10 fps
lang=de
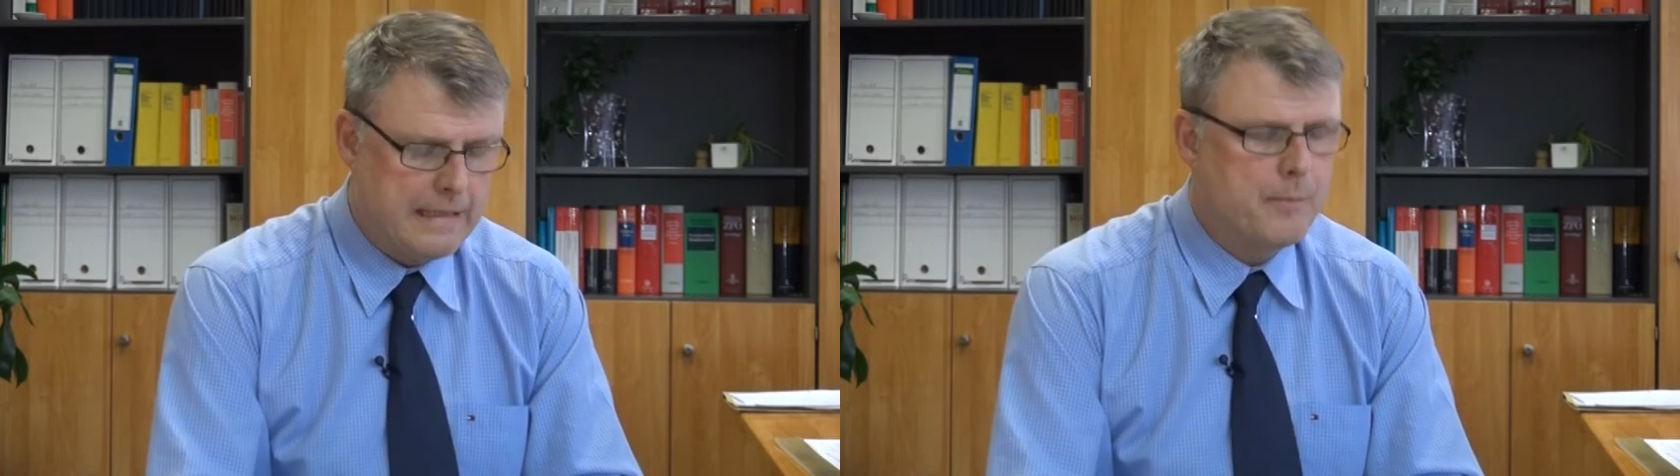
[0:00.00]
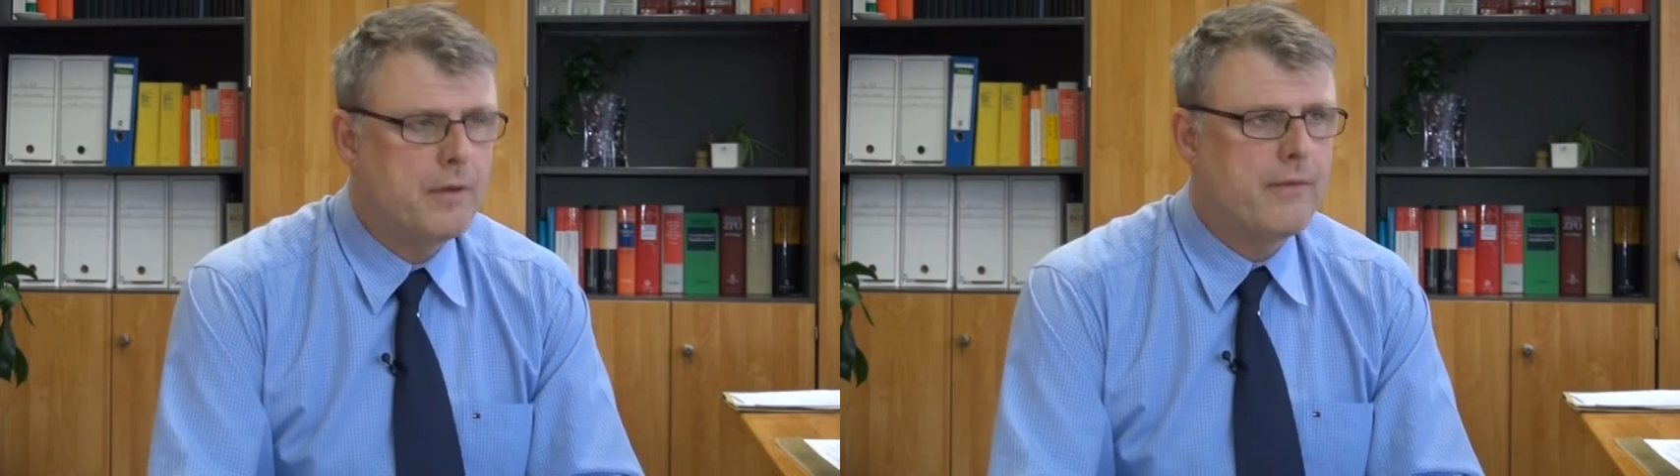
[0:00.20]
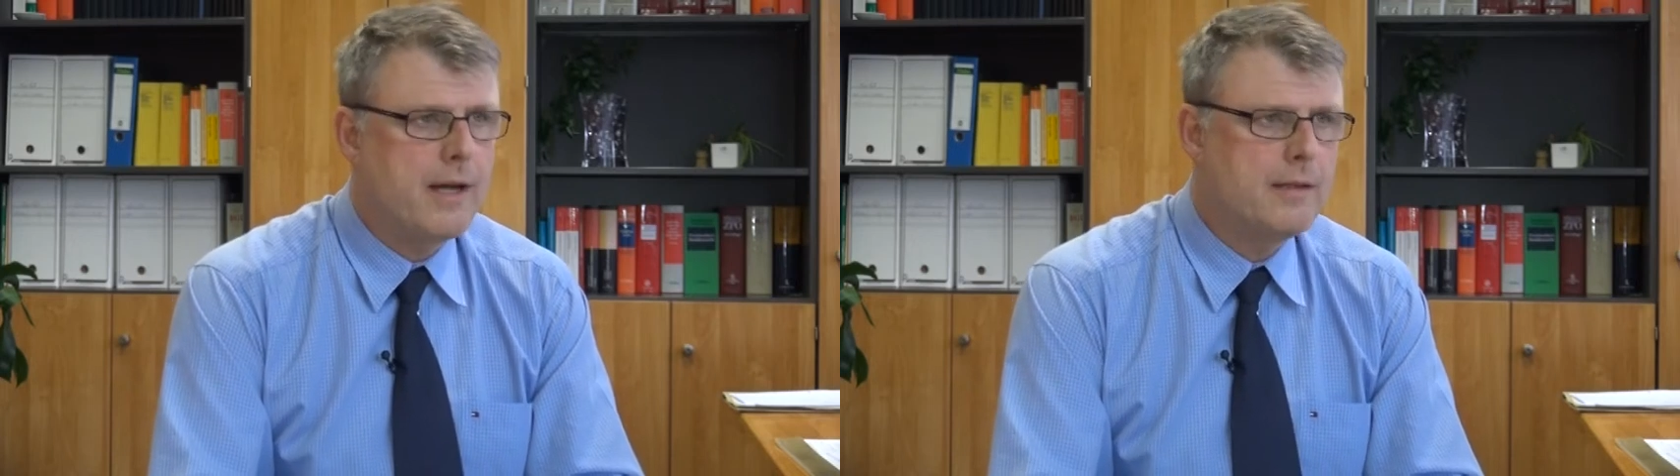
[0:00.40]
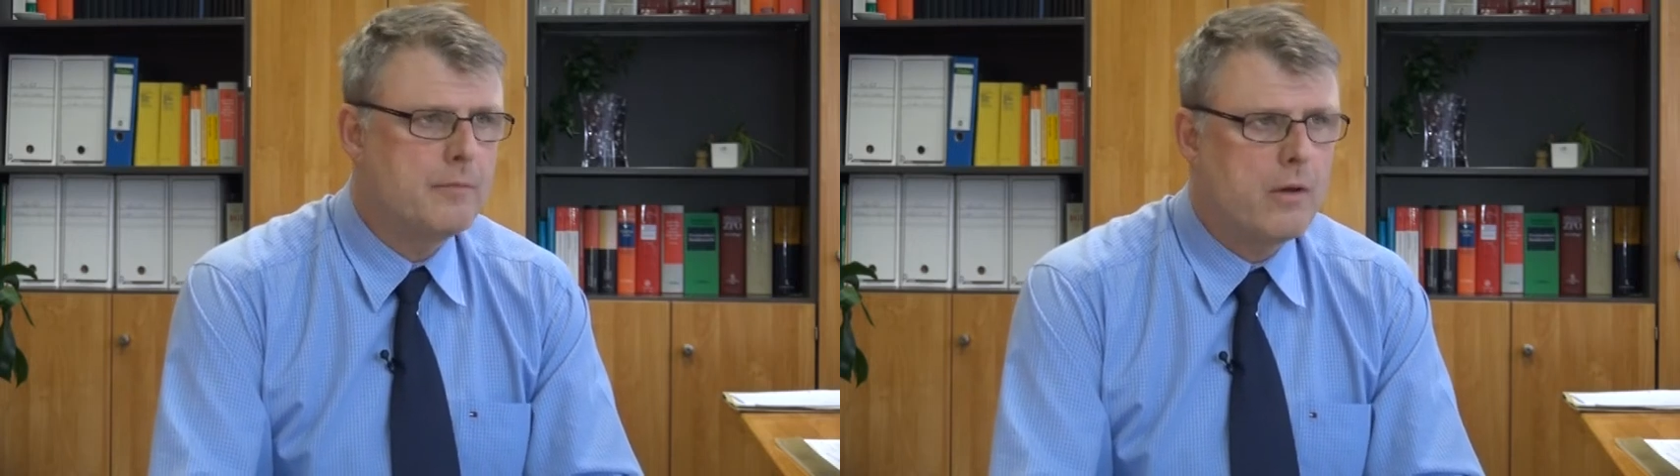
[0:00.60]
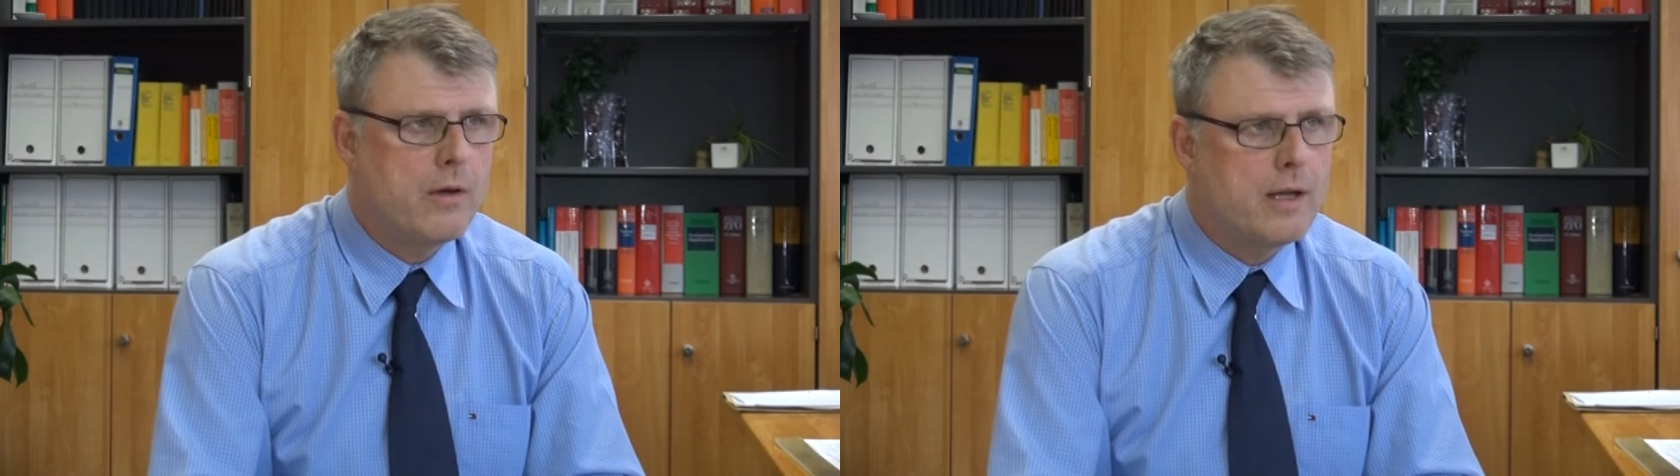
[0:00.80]
Die privaten
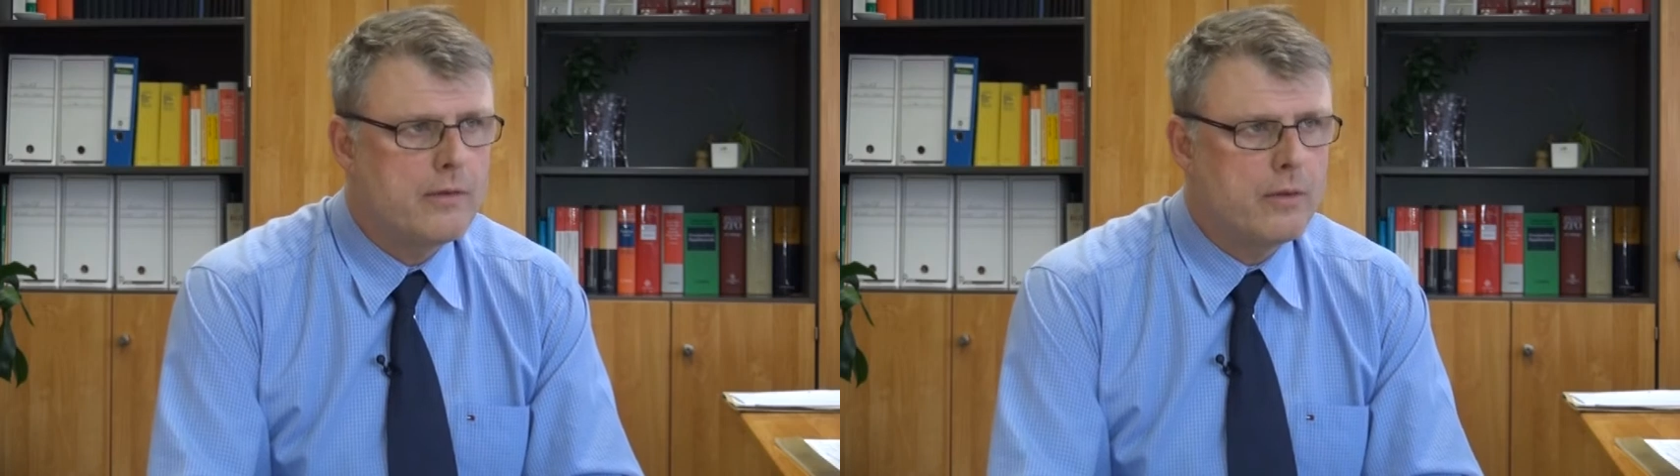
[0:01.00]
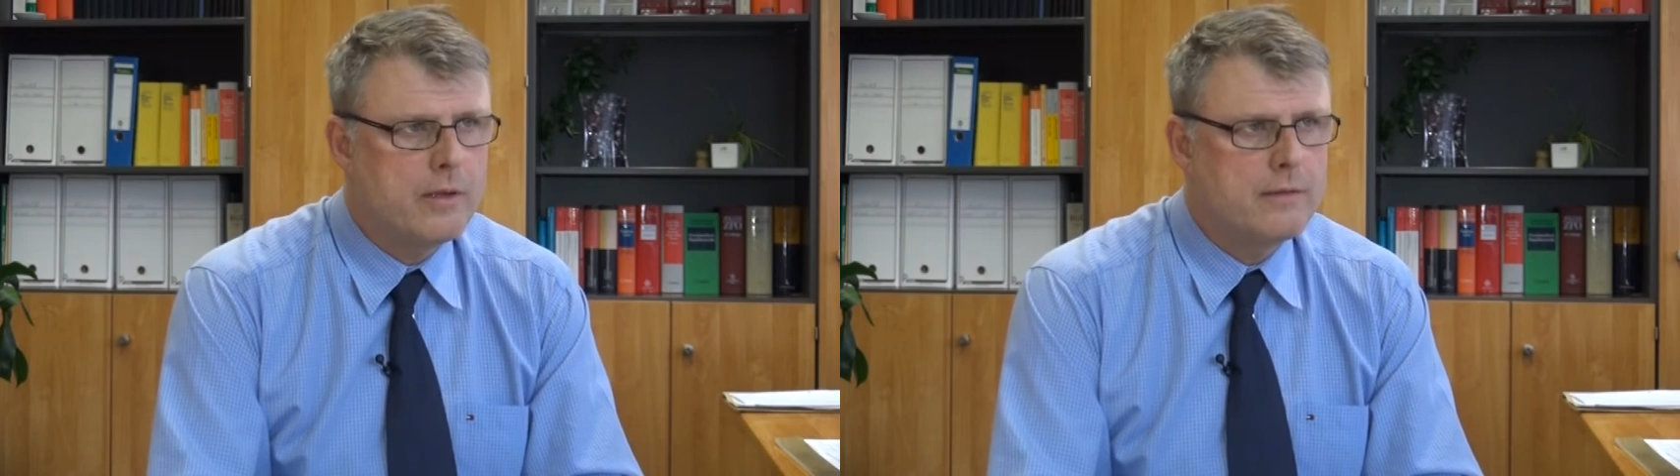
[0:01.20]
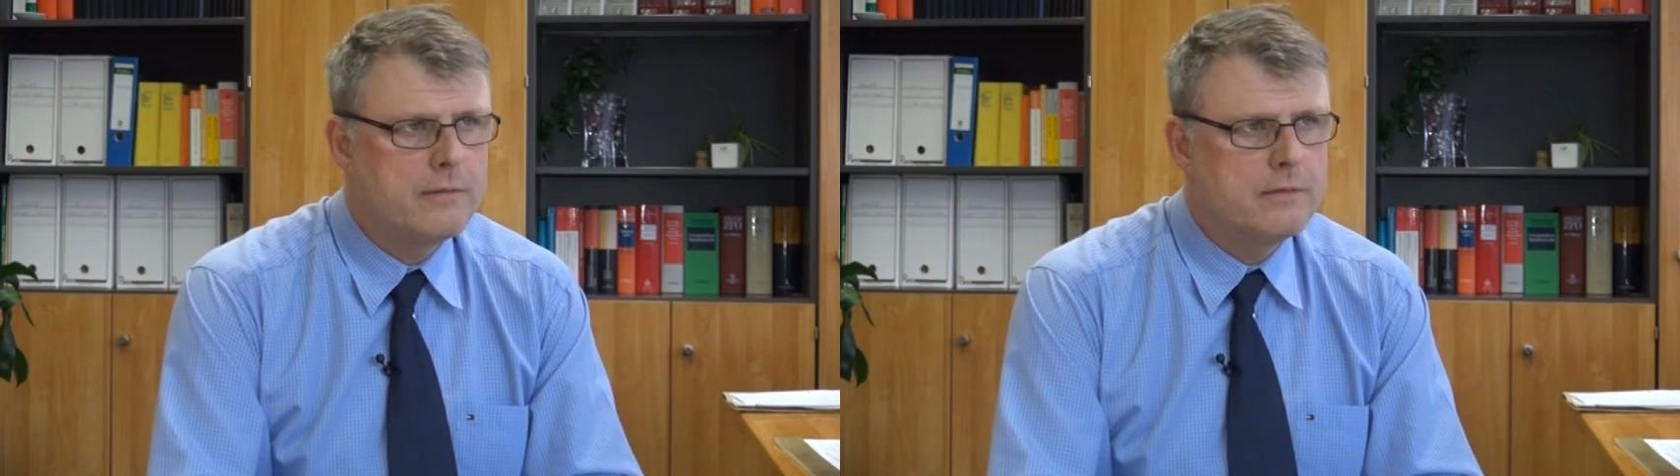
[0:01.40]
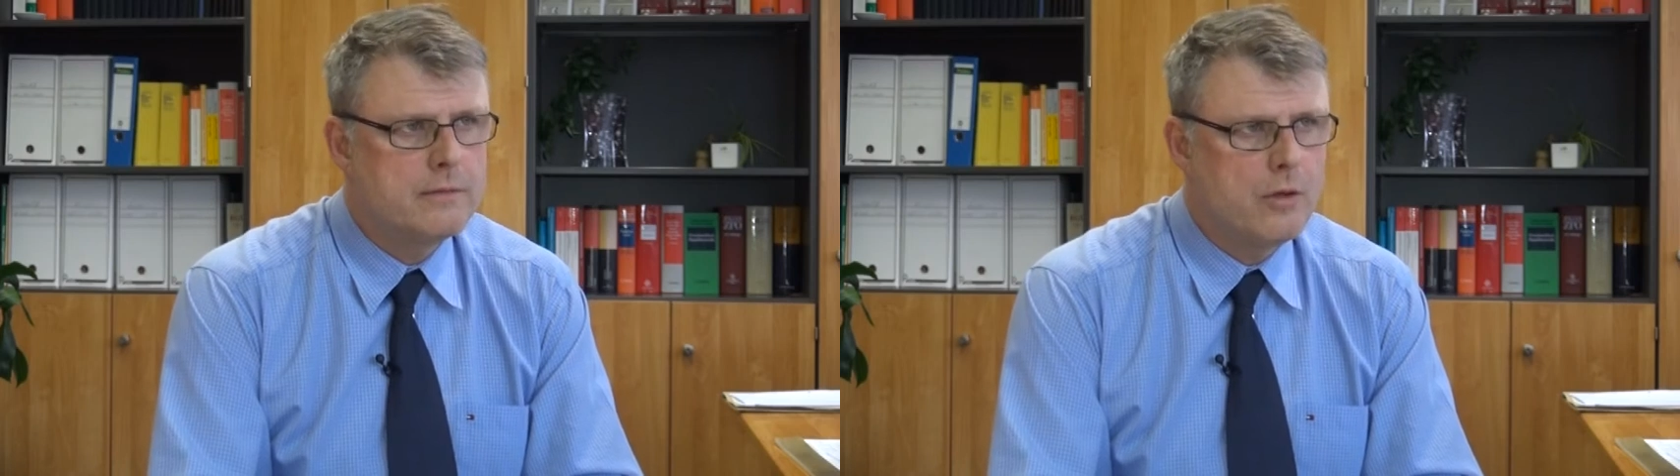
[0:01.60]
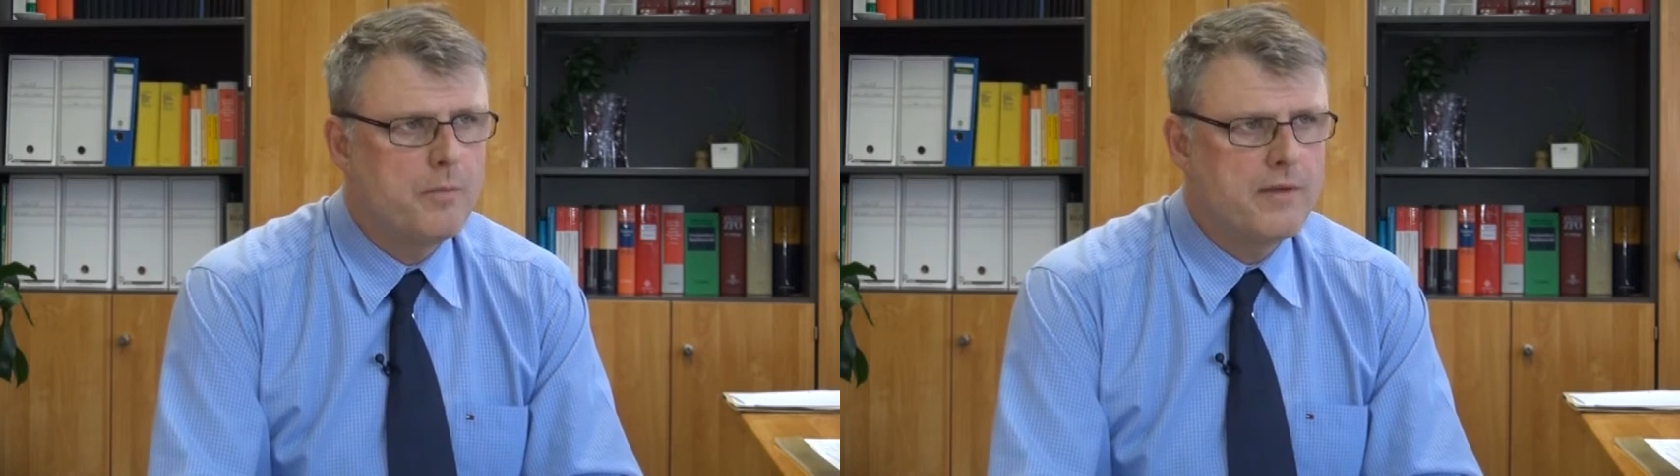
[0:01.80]
Bauherren
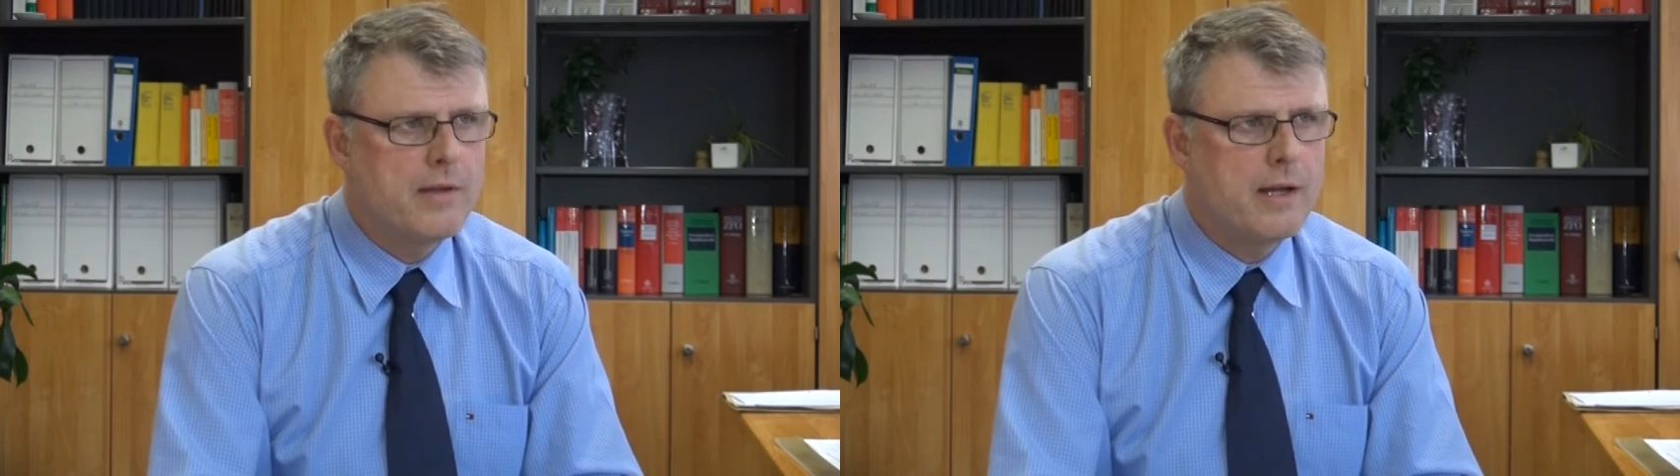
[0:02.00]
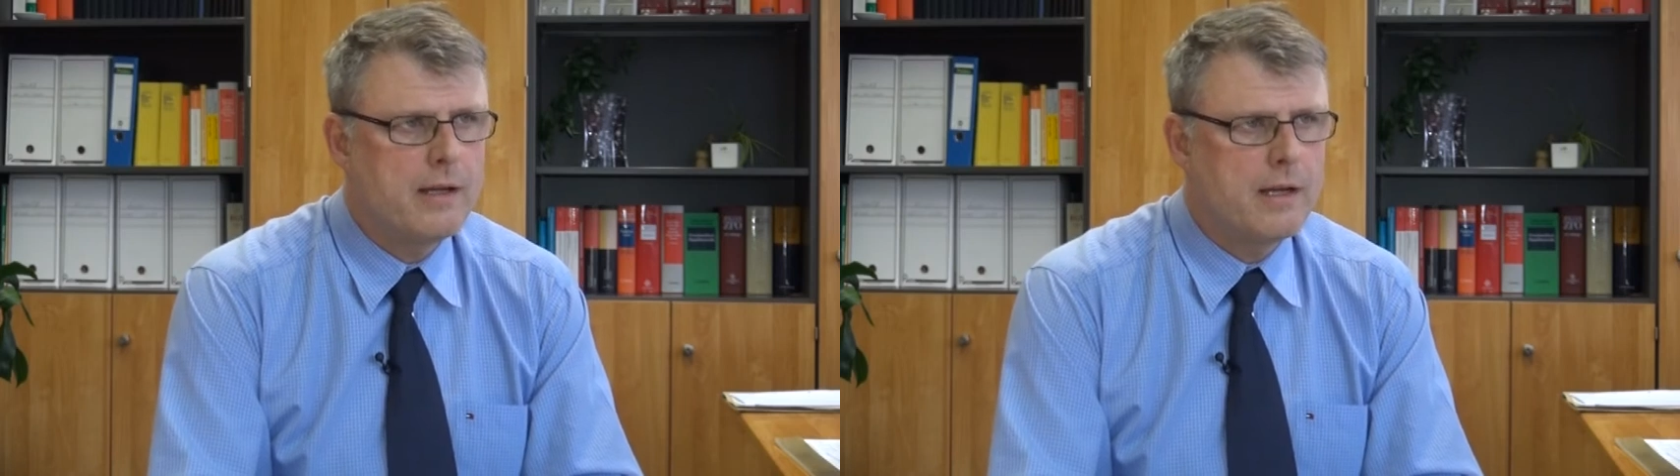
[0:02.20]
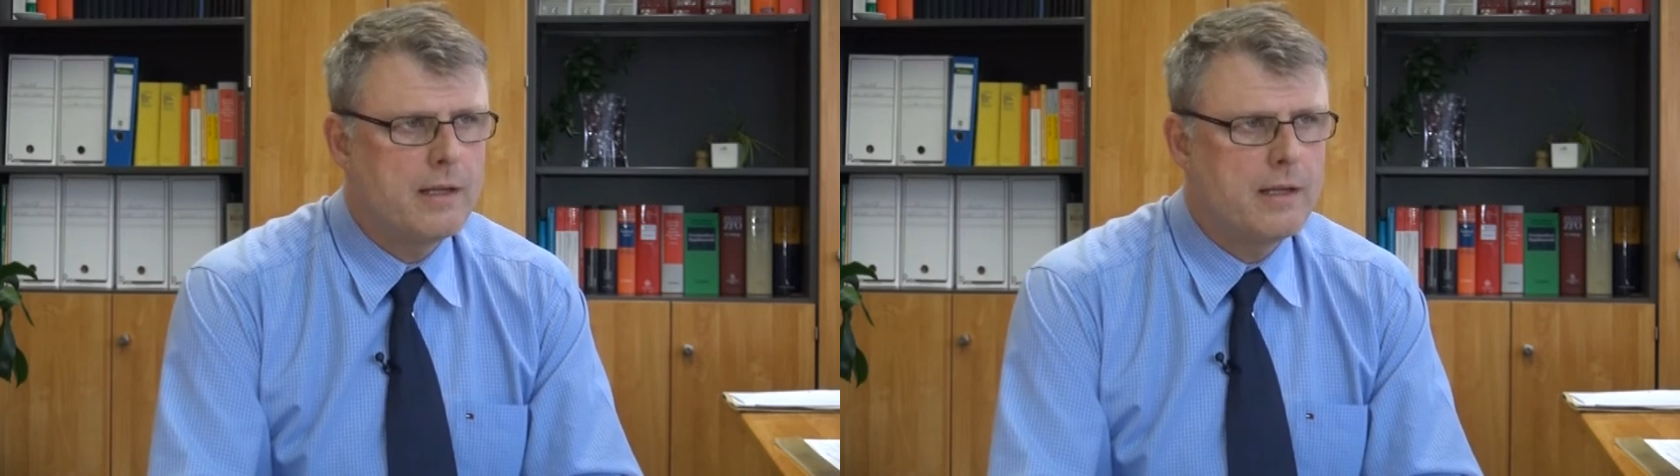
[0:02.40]
sollten doch besser